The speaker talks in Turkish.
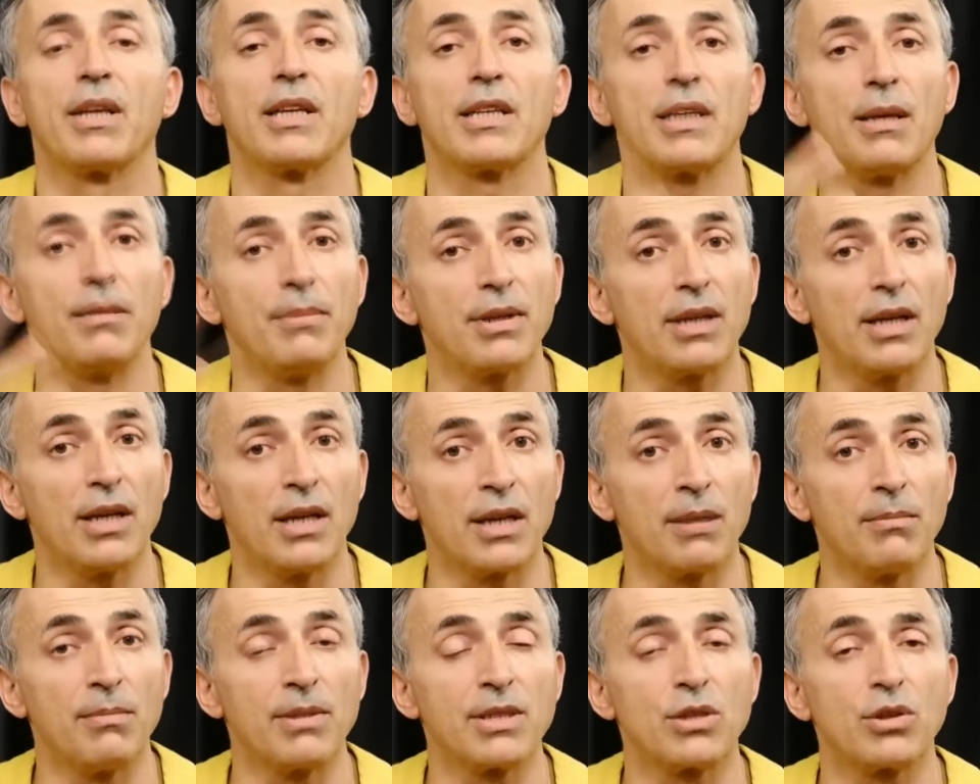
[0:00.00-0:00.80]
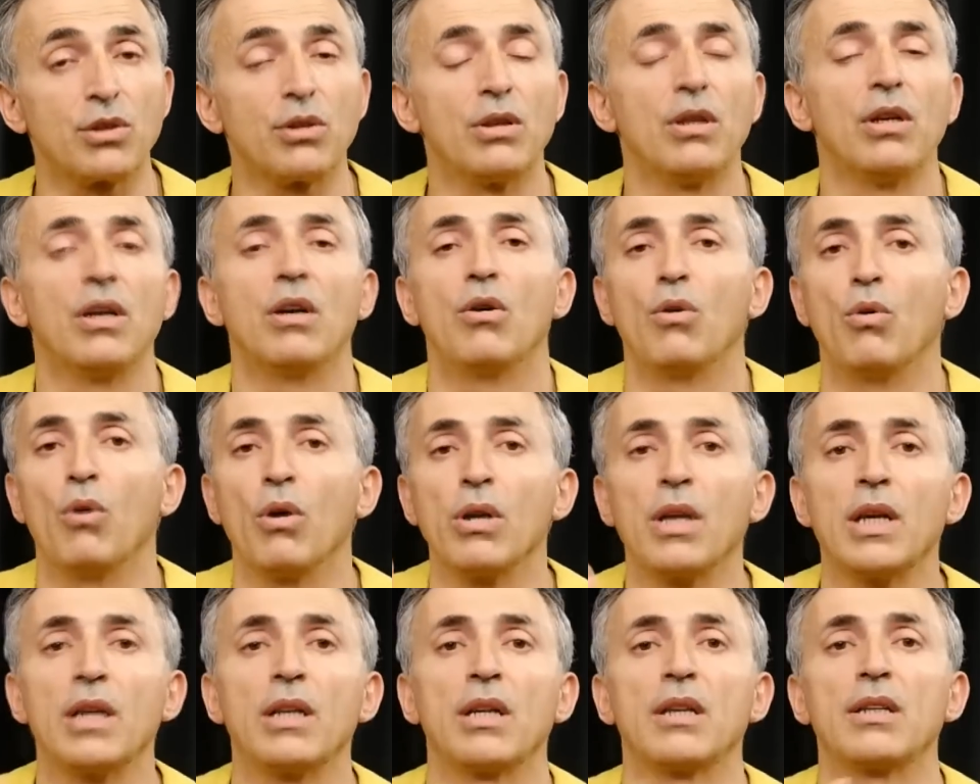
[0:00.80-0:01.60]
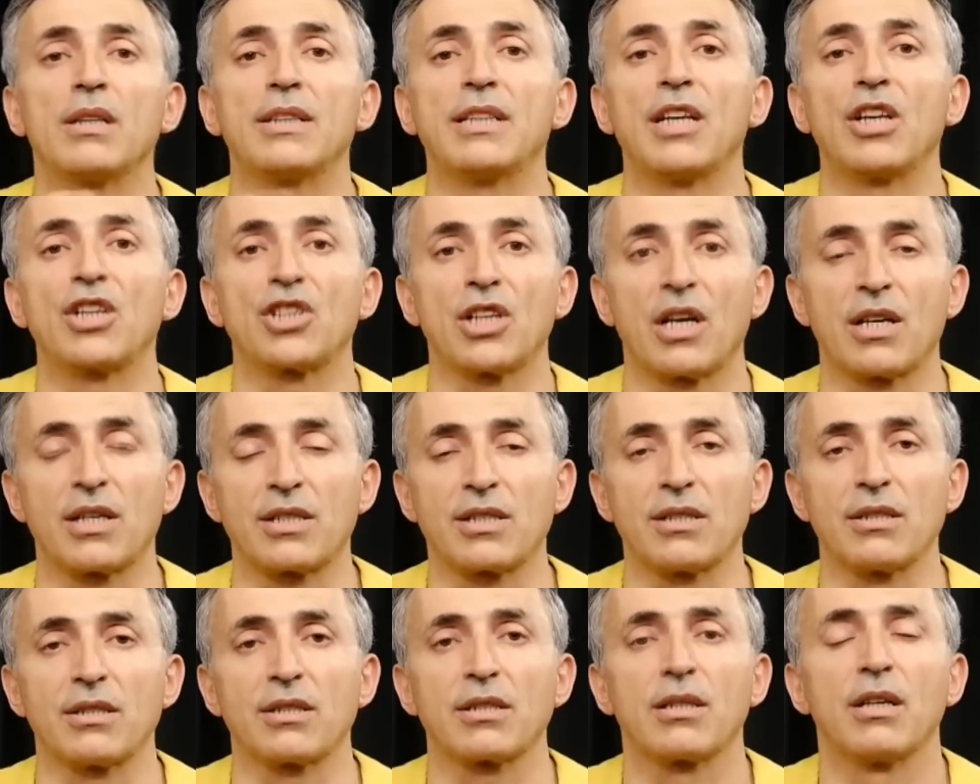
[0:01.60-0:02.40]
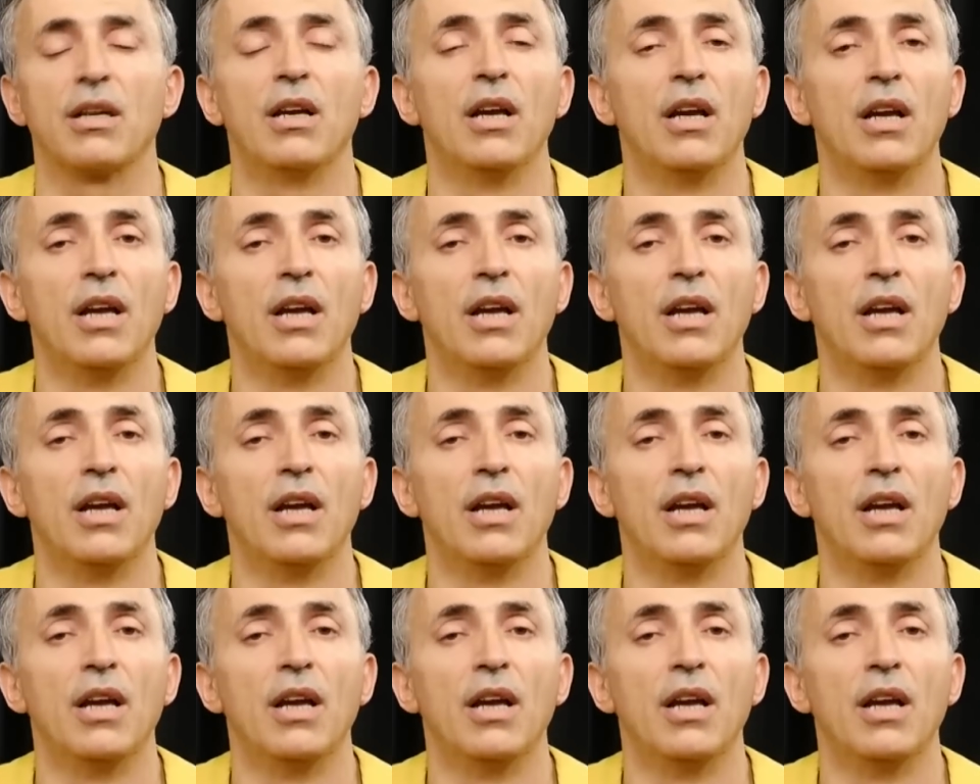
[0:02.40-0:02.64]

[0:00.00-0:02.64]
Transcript: Kemik erimesi olaylarını yaşarsınız.